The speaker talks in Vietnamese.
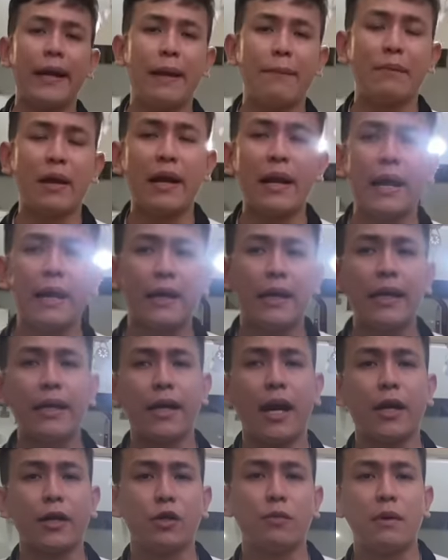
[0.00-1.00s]
em đã đăng ký
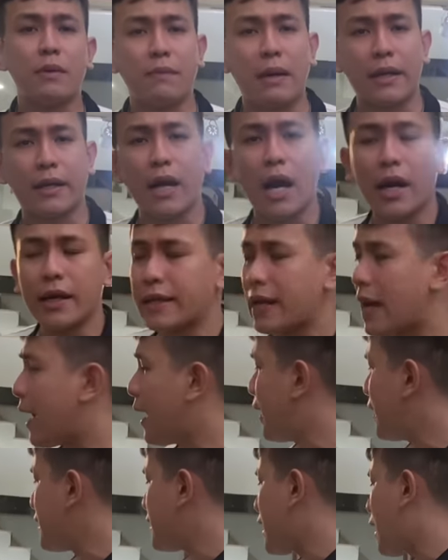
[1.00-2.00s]
kênh của Minh Biker nha.
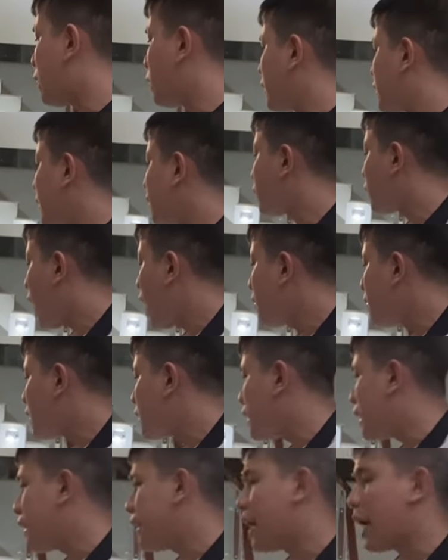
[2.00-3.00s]
Hy vọng là sắp tới mình
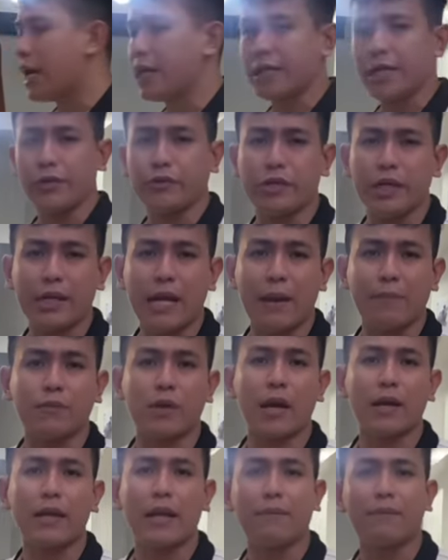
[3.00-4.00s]
sẽ về nhiều xe đẹp
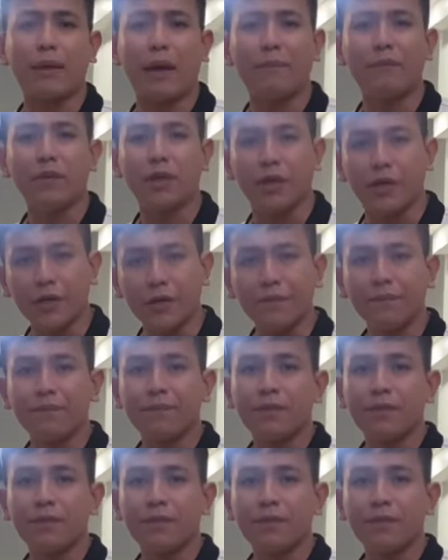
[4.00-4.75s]
cho anh em ngắm nữa.